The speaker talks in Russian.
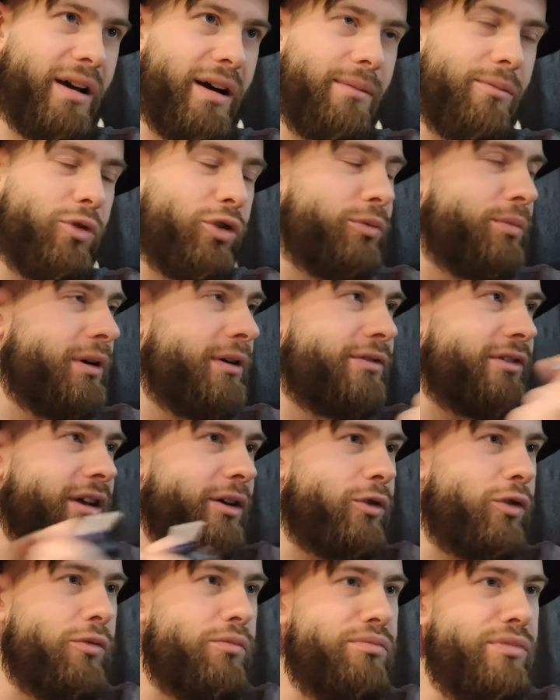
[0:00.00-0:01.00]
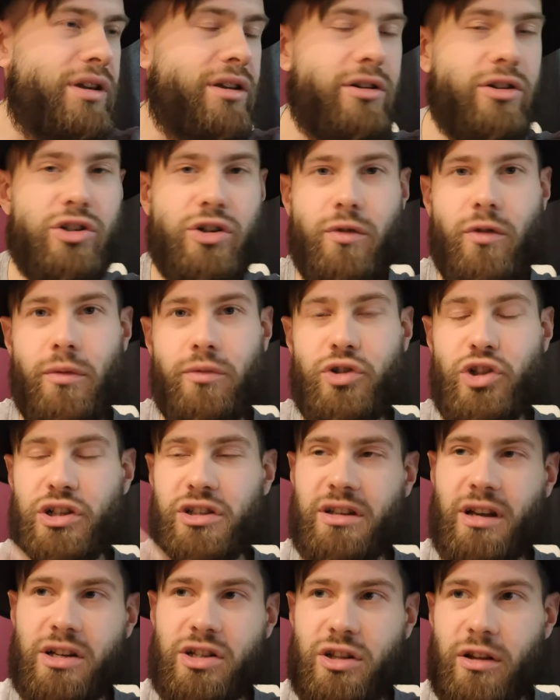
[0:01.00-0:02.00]
камон, мы в таком мире живем,
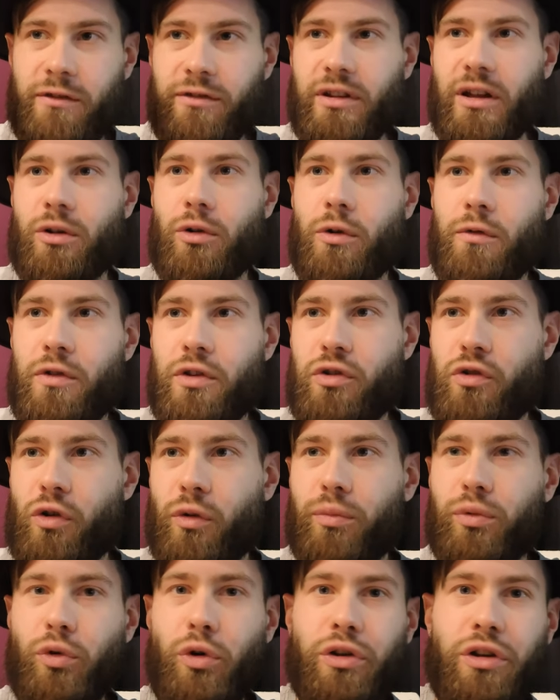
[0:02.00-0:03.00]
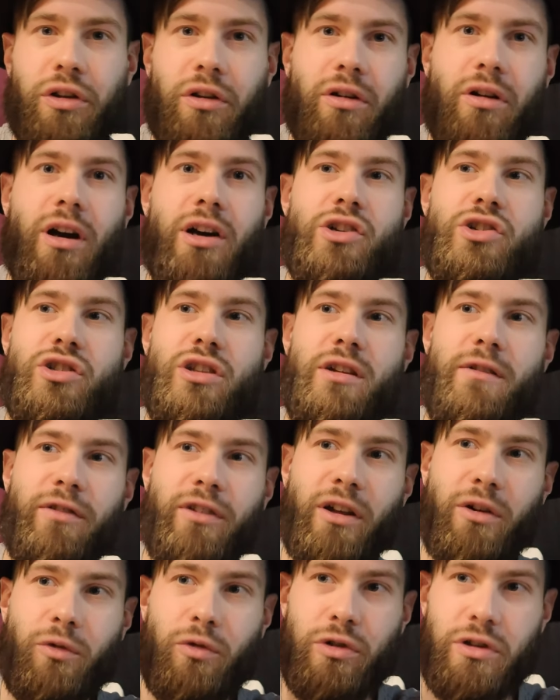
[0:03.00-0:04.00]
сейчас каждый второй видеоблогер, каждый
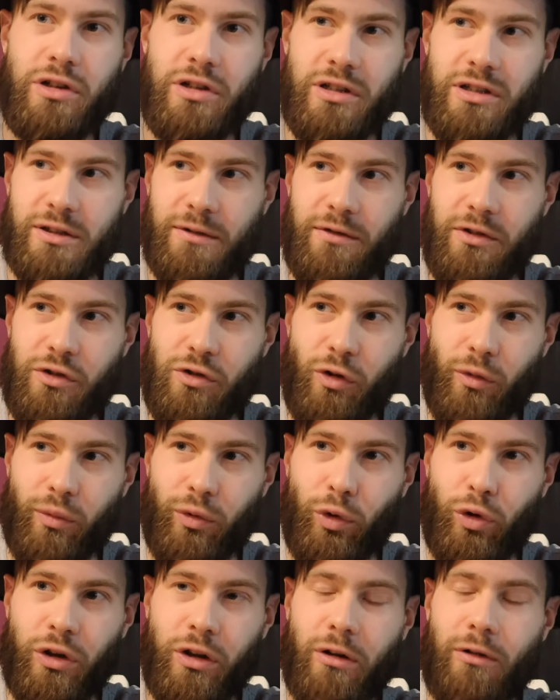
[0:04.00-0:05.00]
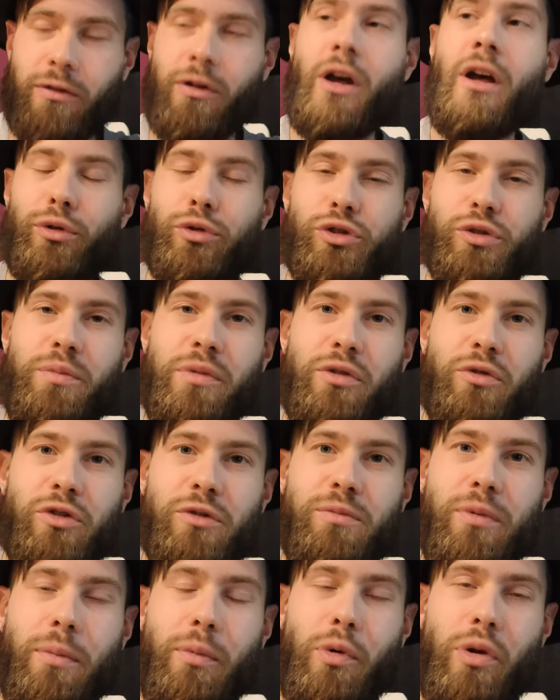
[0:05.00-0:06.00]
второй из видеоблогеров плюс-минус
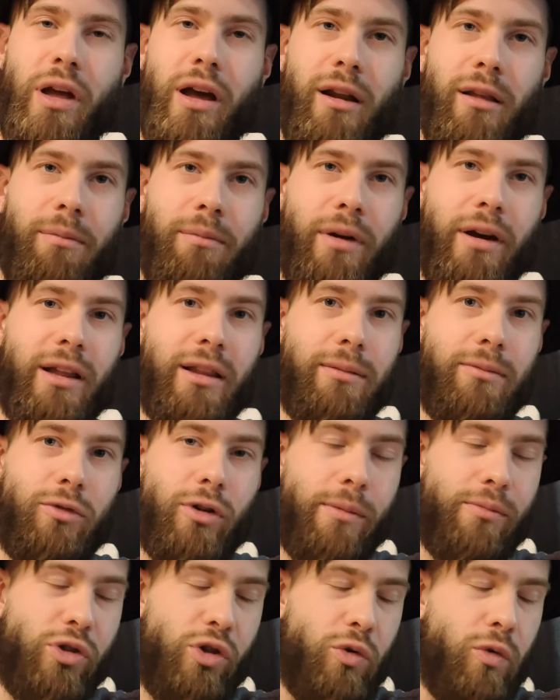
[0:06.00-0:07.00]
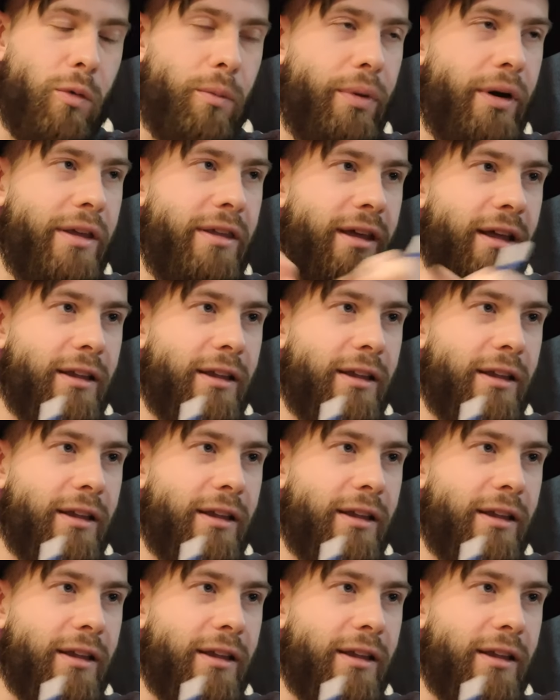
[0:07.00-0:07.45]
популярен, поэтому а почему бы и